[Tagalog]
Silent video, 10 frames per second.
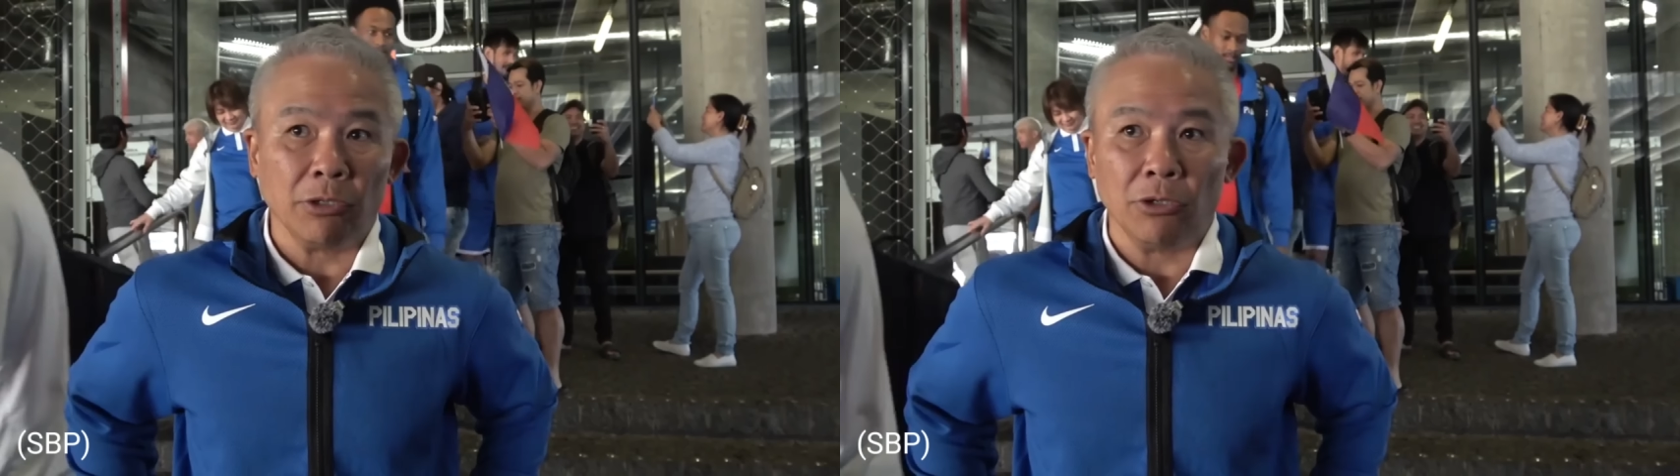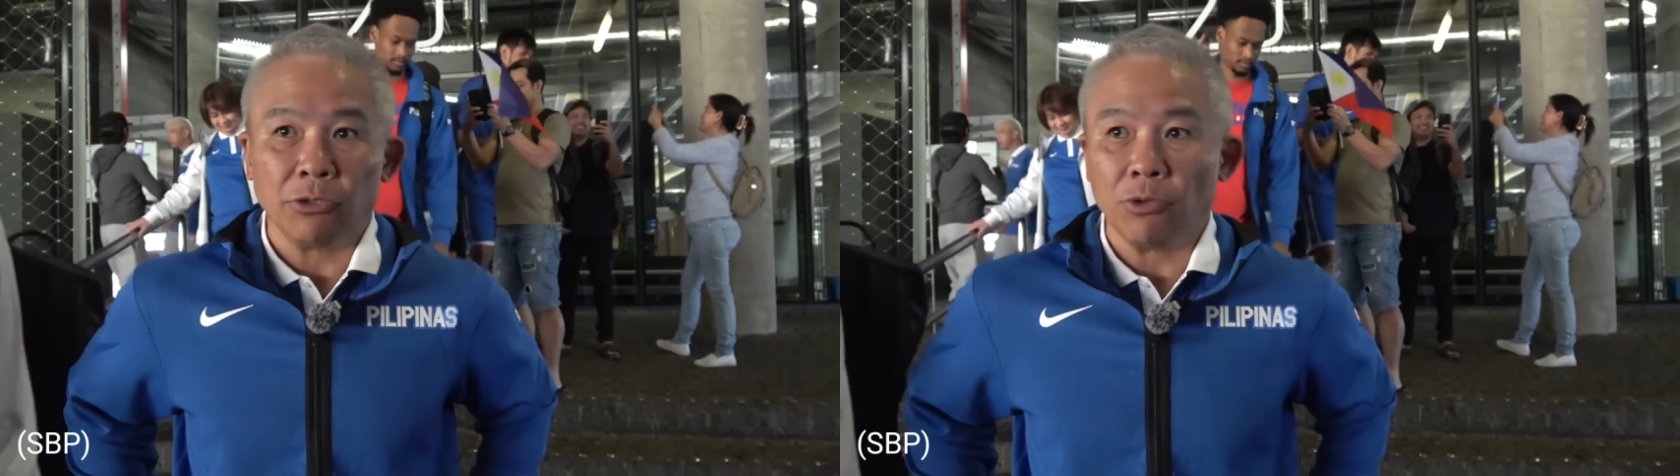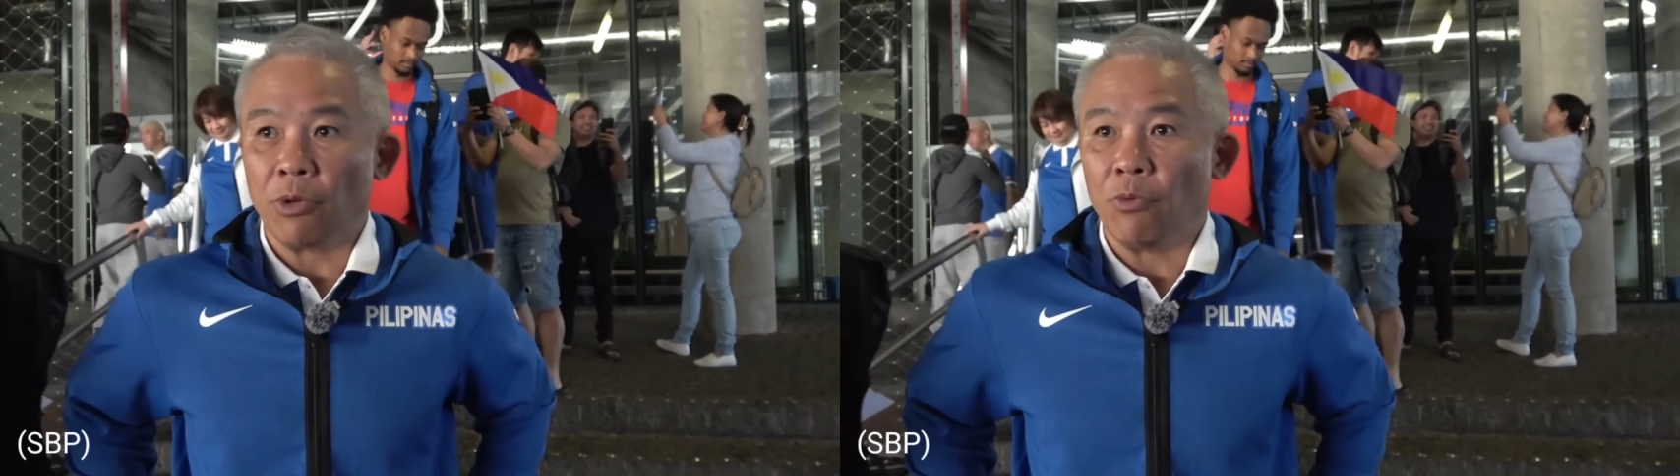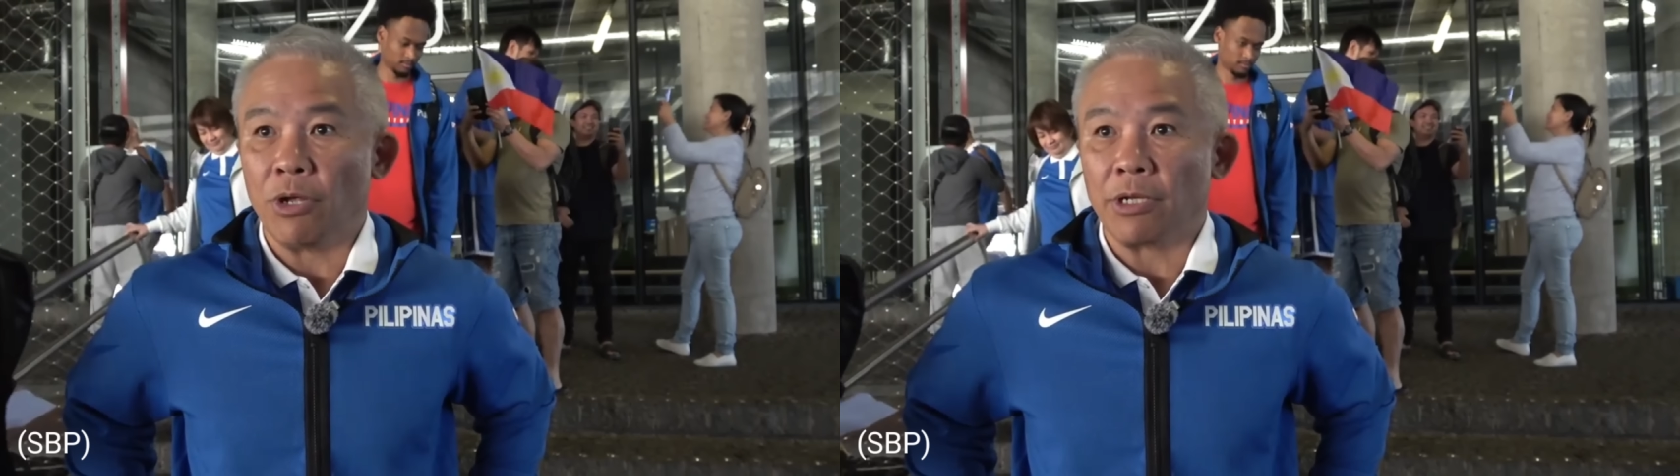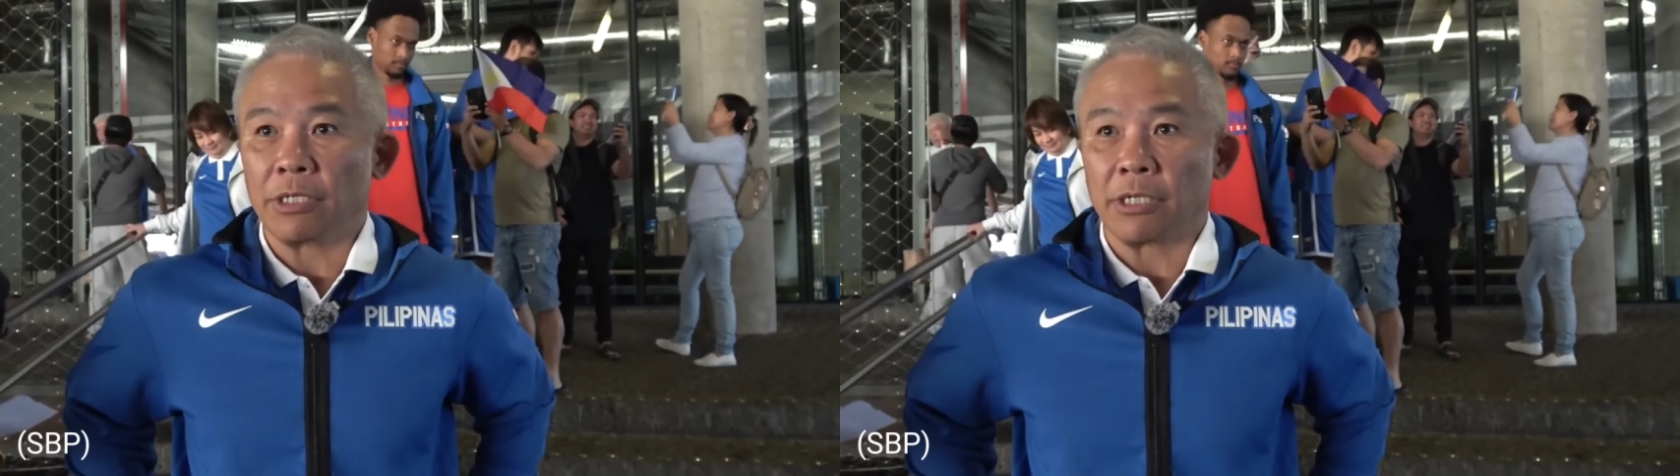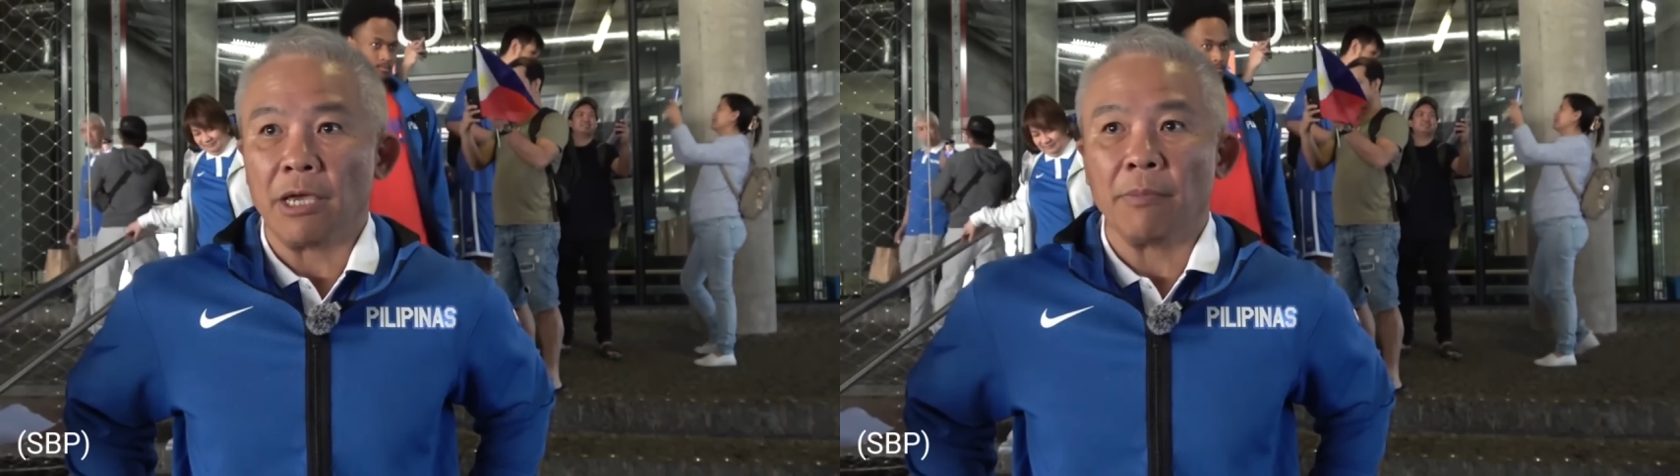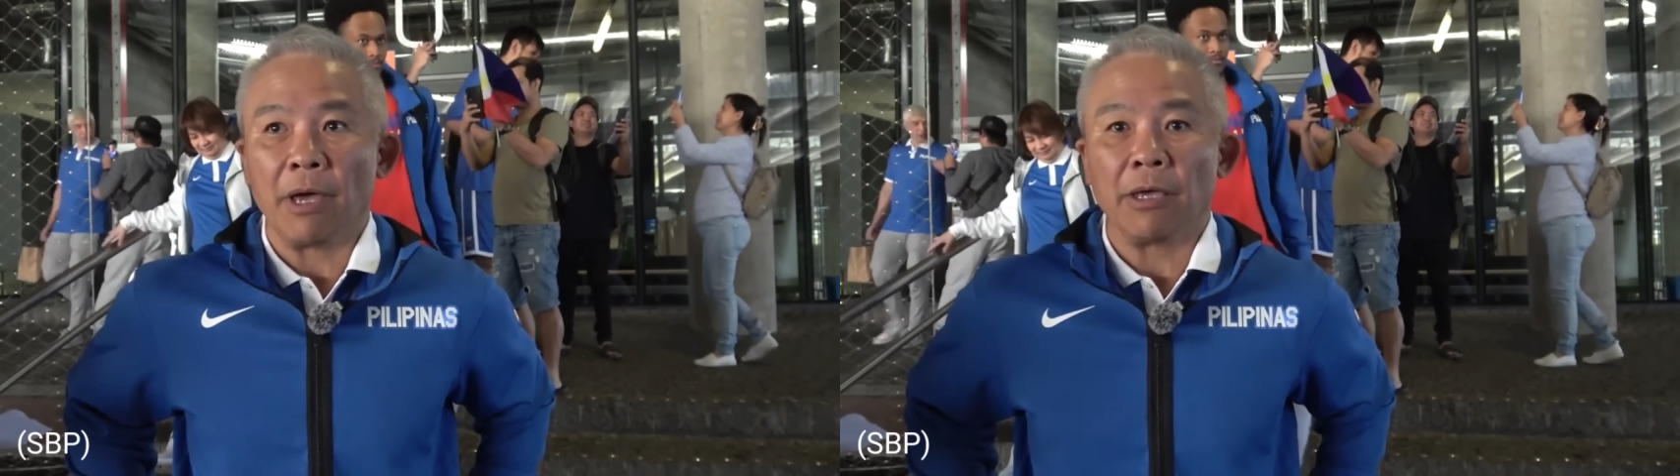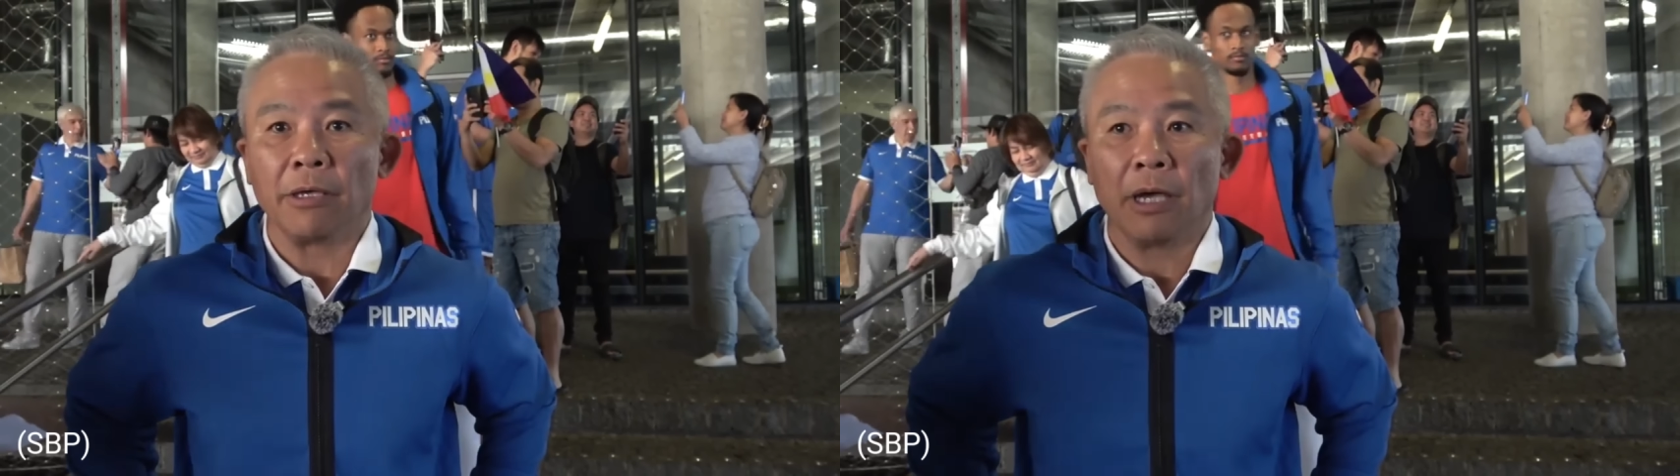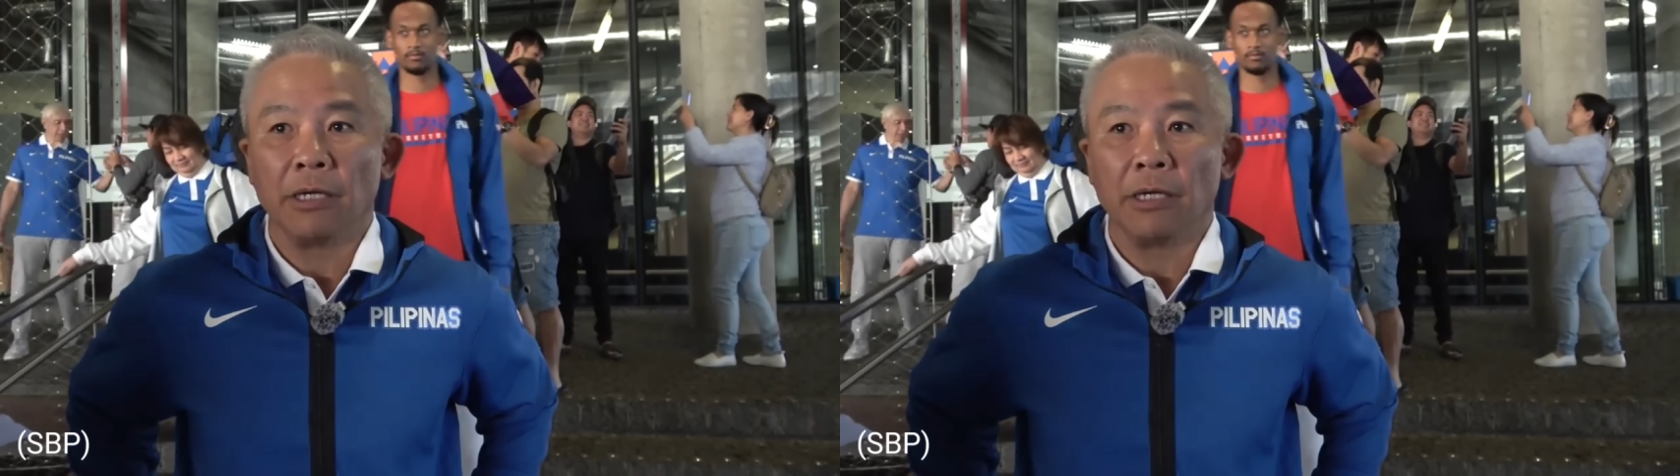although we won this game, I,